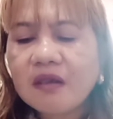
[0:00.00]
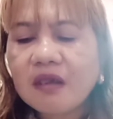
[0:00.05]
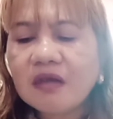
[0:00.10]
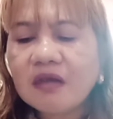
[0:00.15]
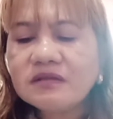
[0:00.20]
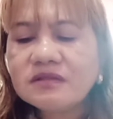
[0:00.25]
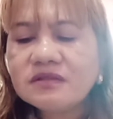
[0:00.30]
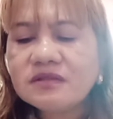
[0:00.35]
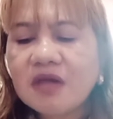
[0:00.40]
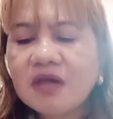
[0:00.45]

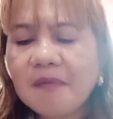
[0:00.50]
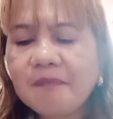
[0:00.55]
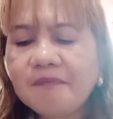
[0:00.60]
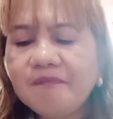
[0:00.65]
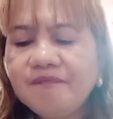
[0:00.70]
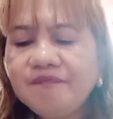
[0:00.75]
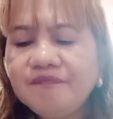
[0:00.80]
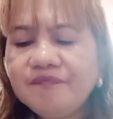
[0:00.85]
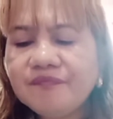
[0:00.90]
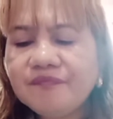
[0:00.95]
ketchup,
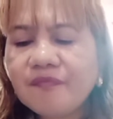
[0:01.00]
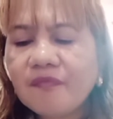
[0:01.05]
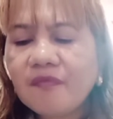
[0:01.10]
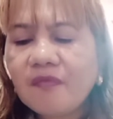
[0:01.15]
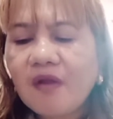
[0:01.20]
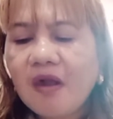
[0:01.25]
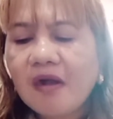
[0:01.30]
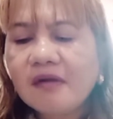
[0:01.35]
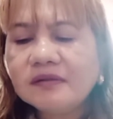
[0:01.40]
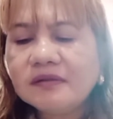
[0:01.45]

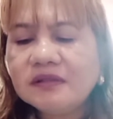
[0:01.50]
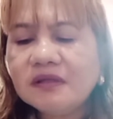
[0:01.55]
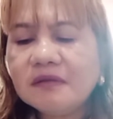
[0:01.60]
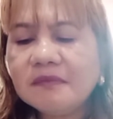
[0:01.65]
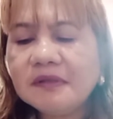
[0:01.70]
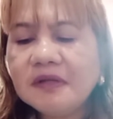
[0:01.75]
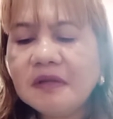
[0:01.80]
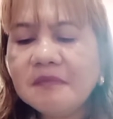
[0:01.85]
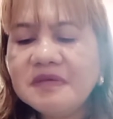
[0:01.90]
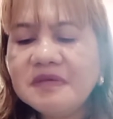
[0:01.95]

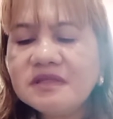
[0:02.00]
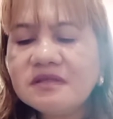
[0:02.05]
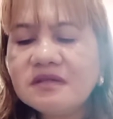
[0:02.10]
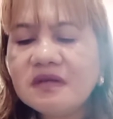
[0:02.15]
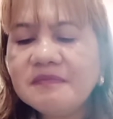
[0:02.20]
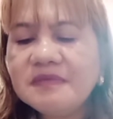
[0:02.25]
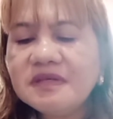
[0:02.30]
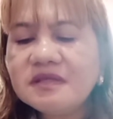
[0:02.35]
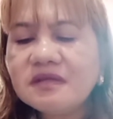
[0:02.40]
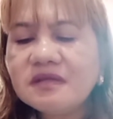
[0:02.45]
na-miss
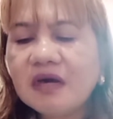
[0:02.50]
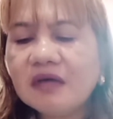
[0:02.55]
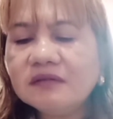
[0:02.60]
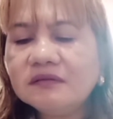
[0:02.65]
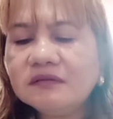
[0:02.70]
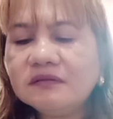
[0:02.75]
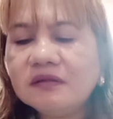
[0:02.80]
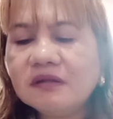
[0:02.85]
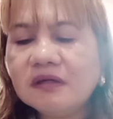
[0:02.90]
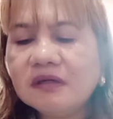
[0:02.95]
na-miss at